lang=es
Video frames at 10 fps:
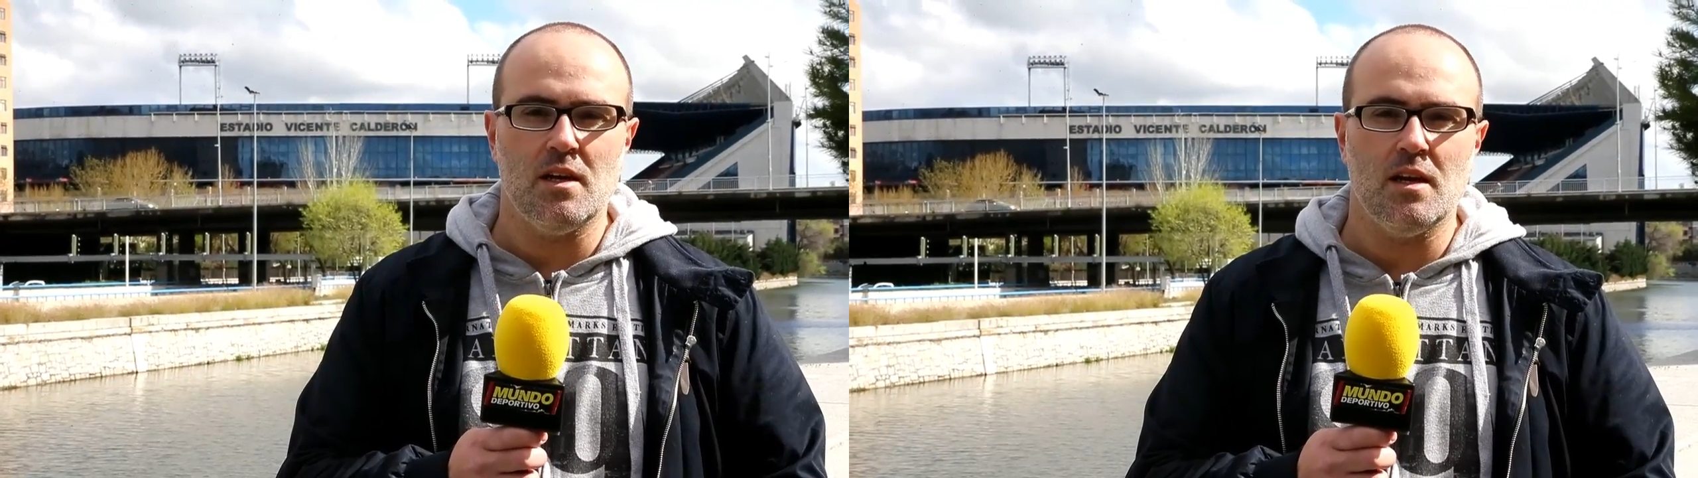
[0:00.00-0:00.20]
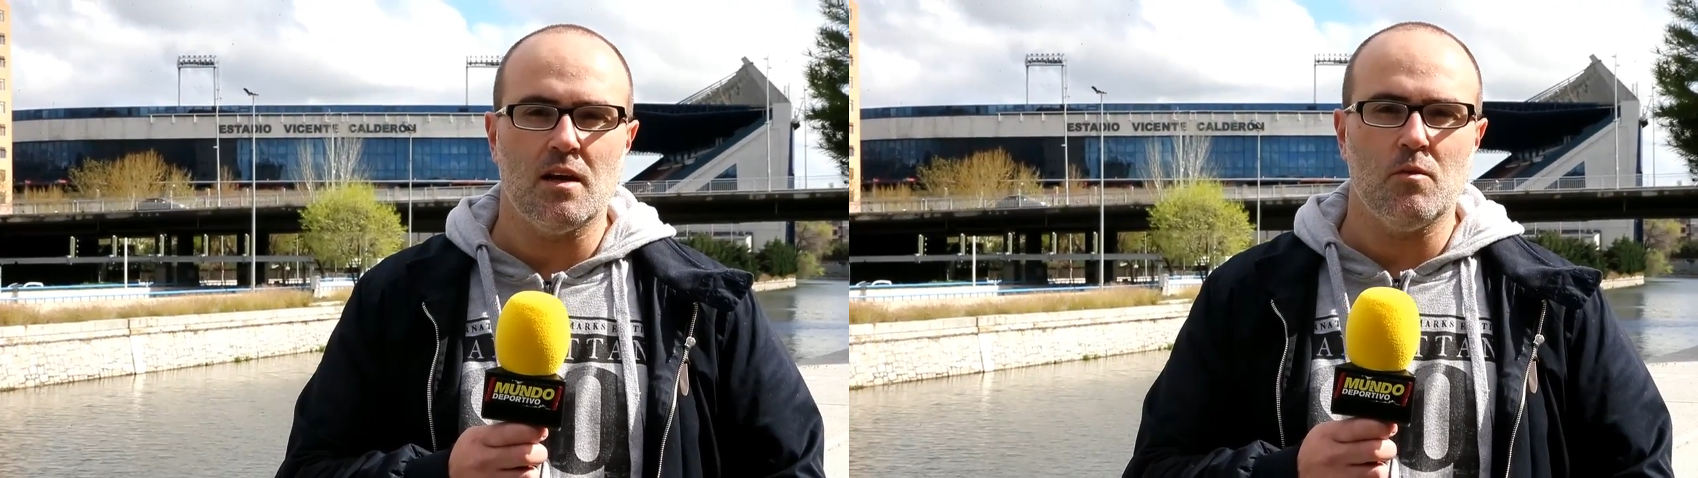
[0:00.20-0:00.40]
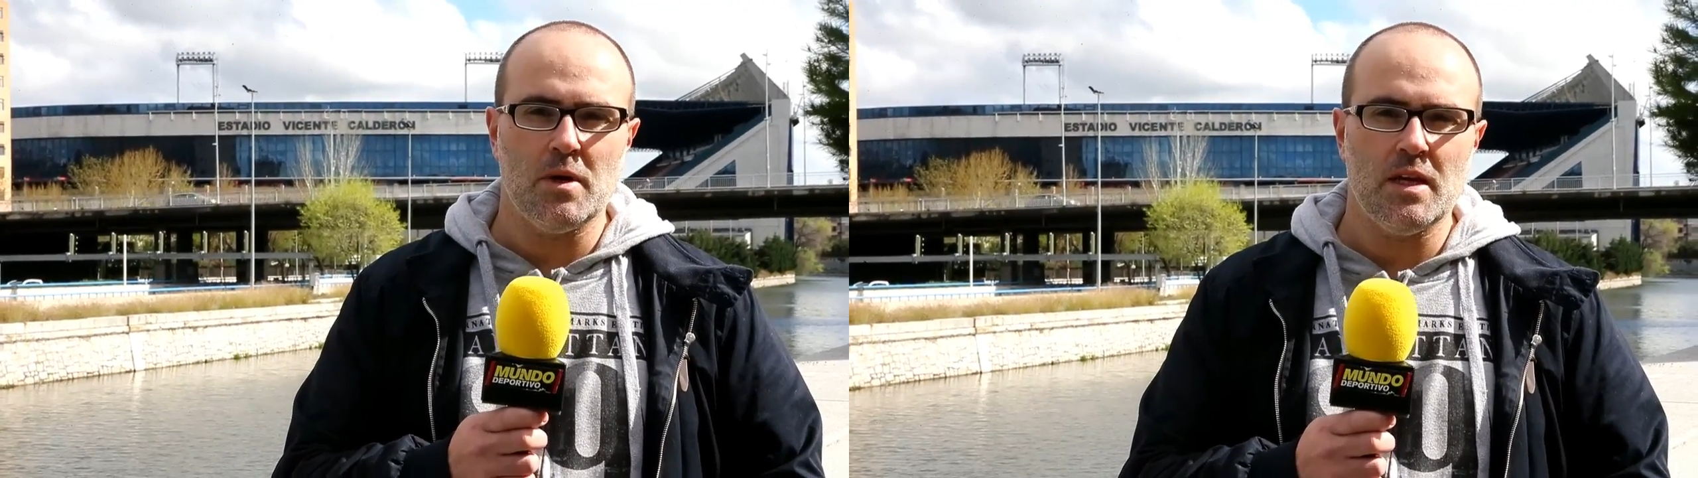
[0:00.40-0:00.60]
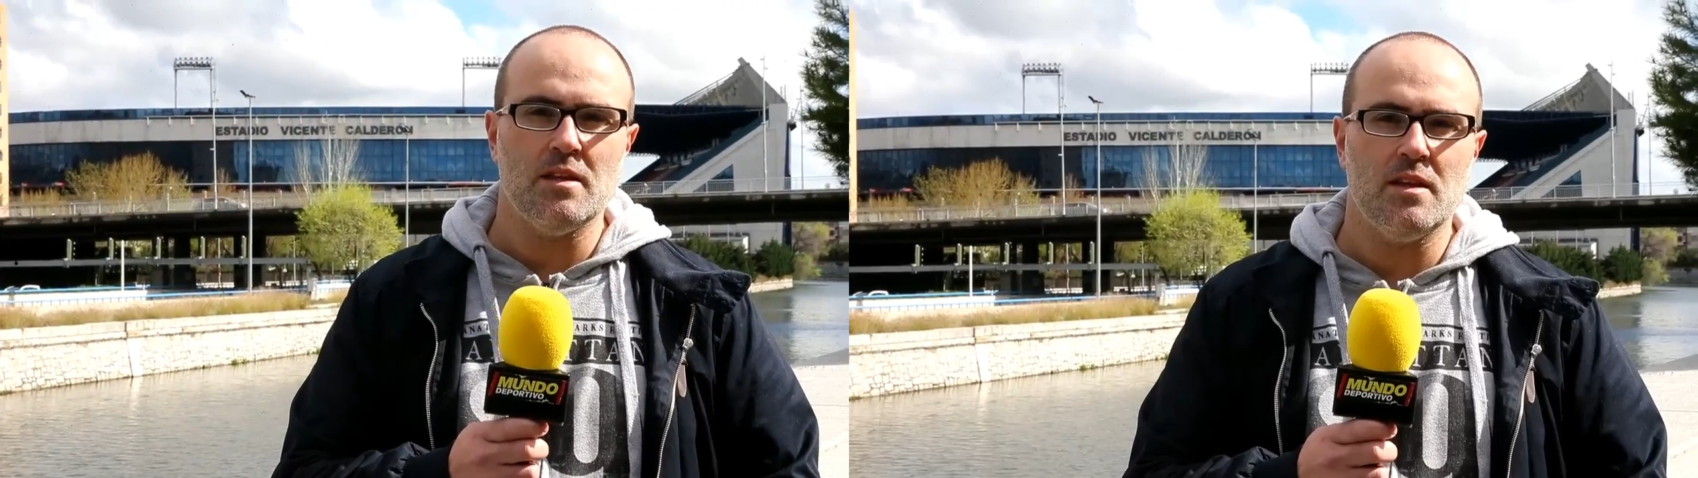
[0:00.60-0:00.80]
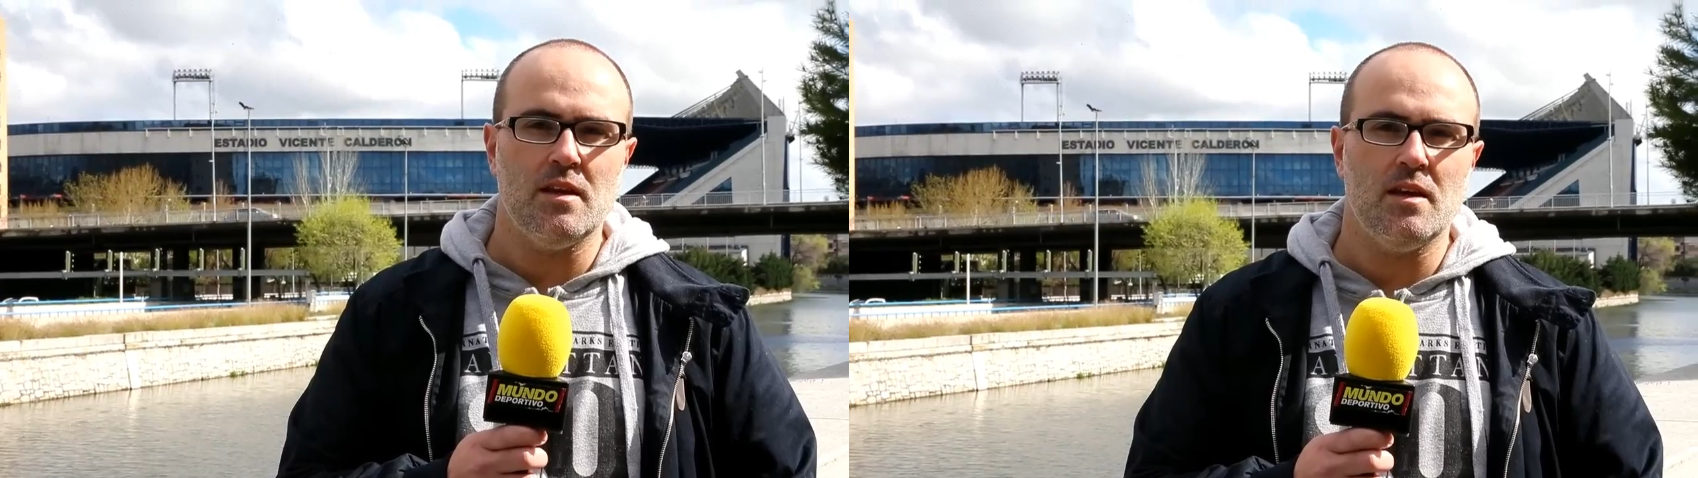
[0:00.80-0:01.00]
el
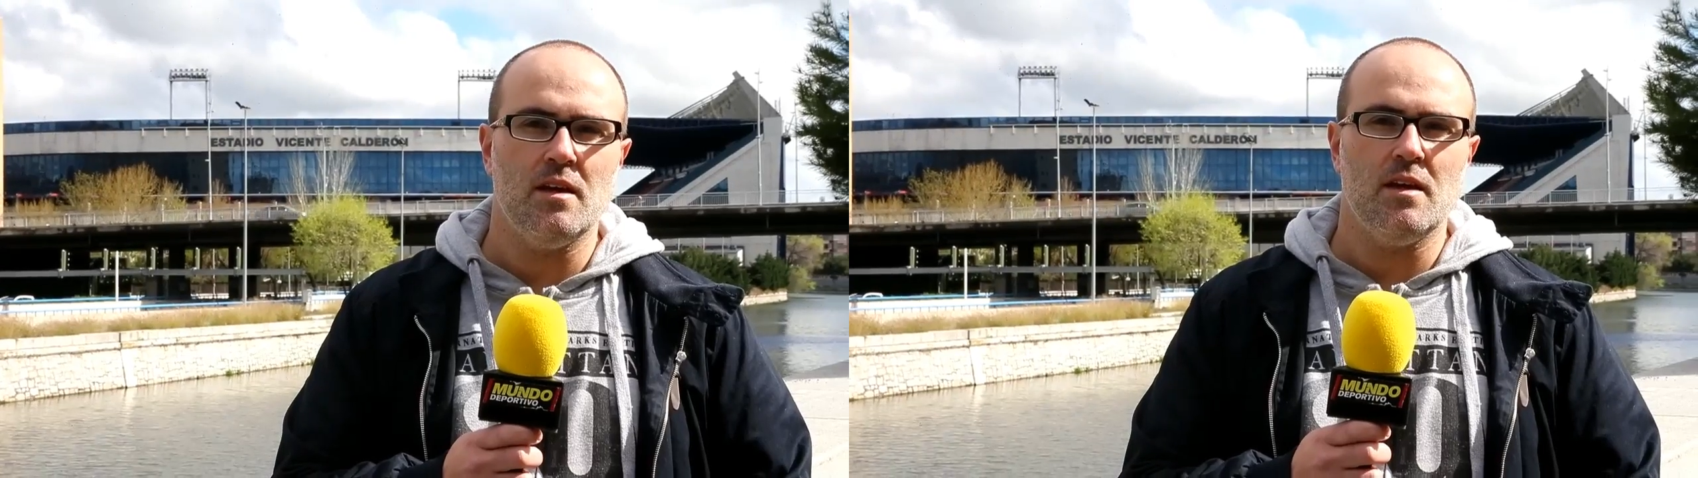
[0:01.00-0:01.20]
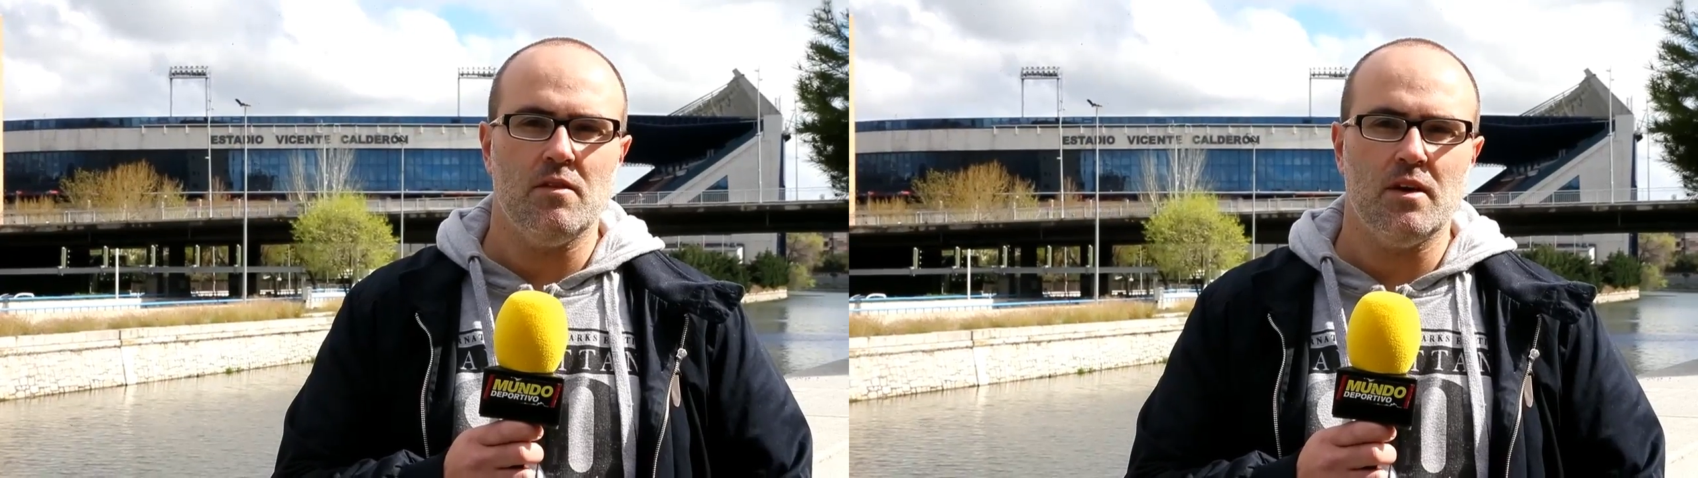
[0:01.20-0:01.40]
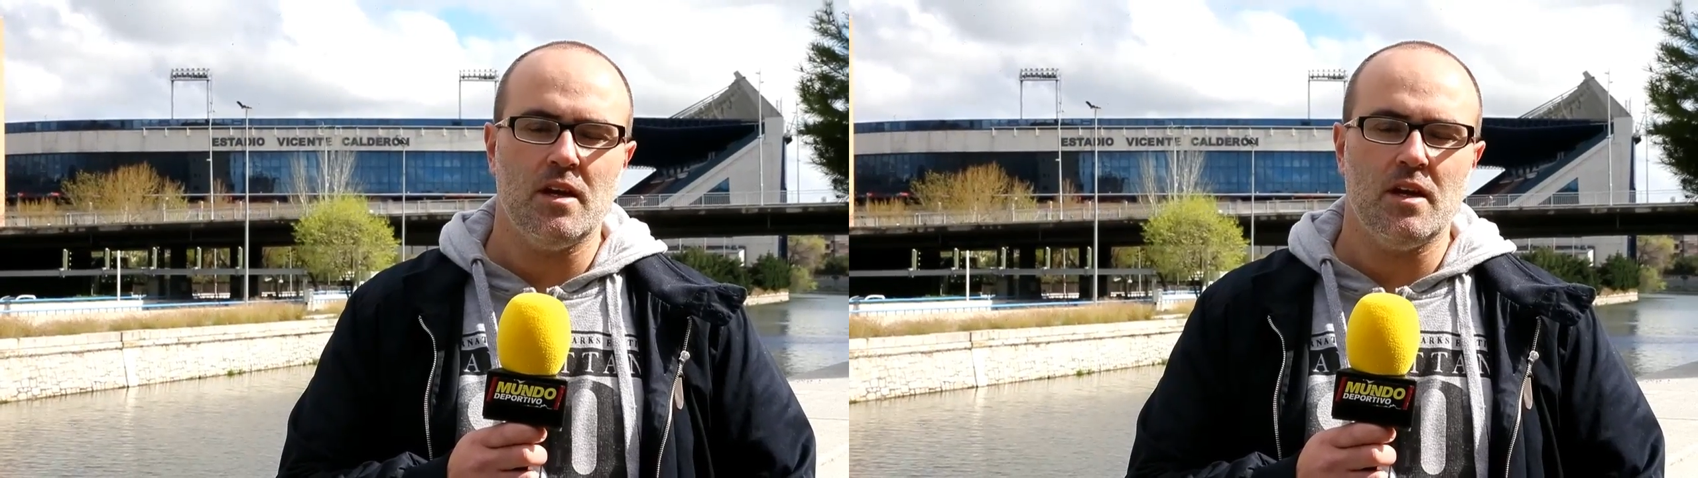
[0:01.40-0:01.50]
acompañante de